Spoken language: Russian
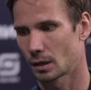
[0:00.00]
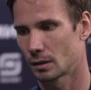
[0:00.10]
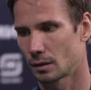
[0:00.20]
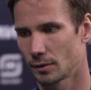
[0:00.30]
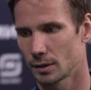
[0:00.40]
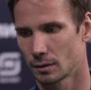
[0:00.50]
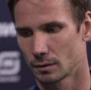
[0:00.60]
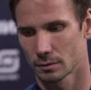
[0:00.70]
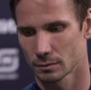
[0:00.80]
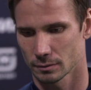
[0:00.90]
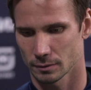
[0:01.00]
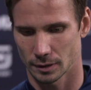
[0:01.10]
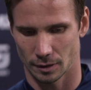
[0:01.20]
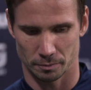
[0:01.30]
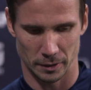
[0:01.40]
не видел.
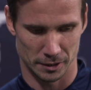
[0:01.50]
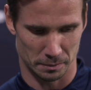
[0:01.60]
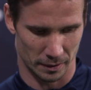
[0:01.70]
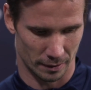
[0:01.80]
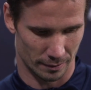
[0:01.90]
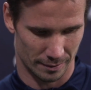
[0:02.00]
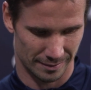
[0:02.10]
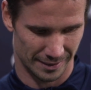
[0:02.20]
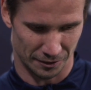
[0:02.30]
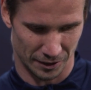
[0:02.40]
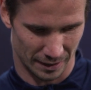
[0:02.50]
Я, в принципе, не, не видел,